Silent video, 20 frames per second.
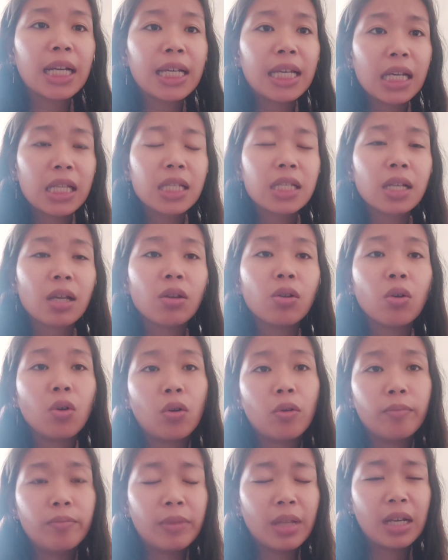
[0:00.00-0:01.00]
lagyan sa
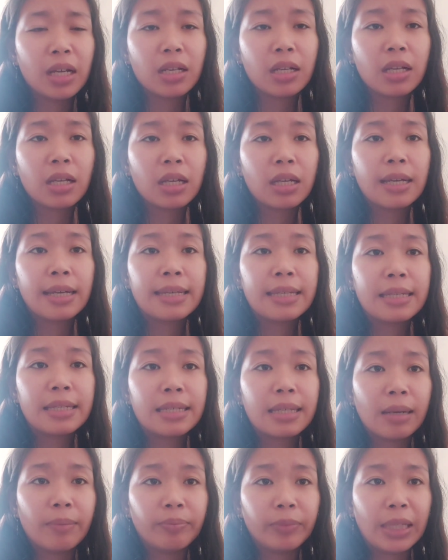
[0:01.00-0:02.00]
loob ng
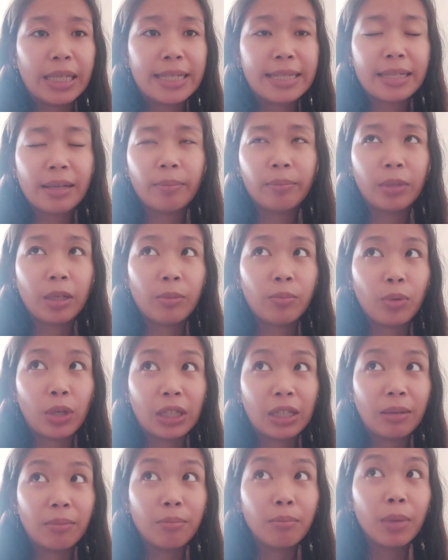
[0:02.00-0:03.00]
something-something.
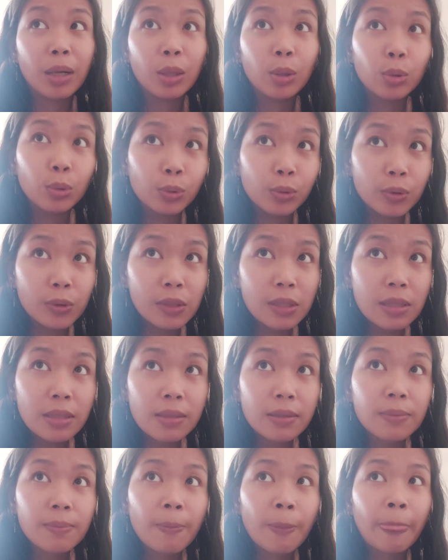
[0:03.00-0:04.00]
Pwedeng
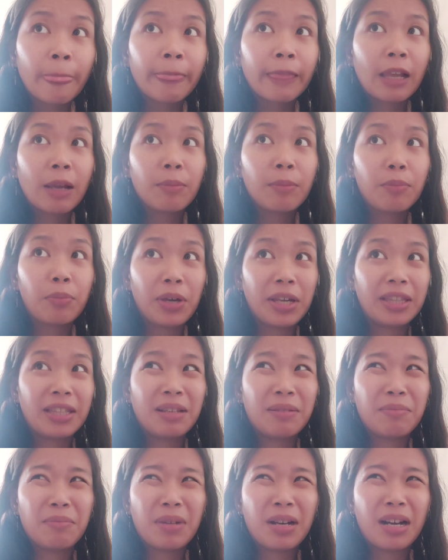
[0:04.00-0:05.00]
balloons,
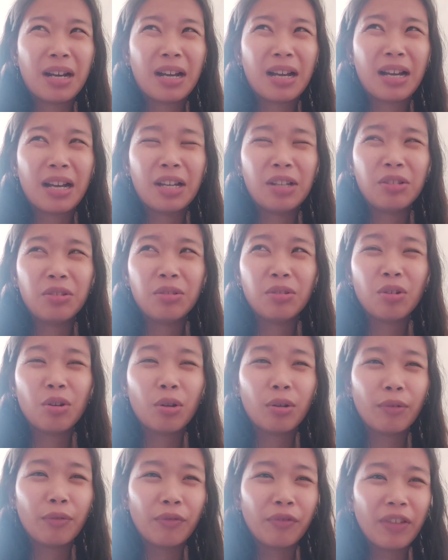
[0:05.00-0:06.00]
pwedeng mga ano
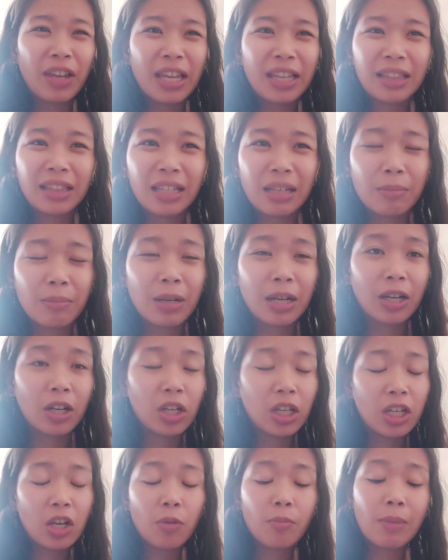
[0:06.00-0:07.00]
confetti,
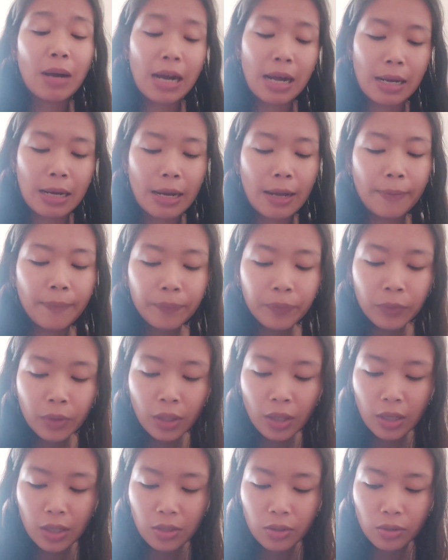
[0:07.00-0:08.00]
mga ikaw bahala.
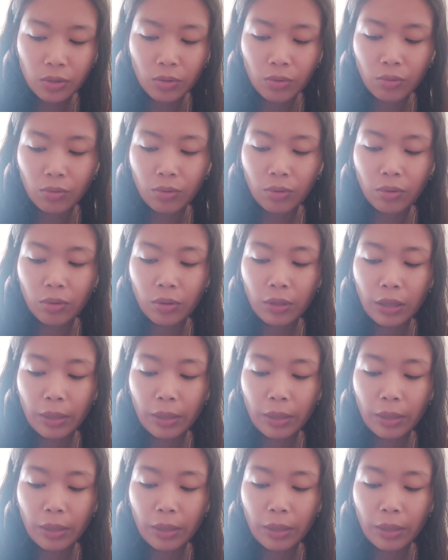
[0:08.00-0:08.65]
So,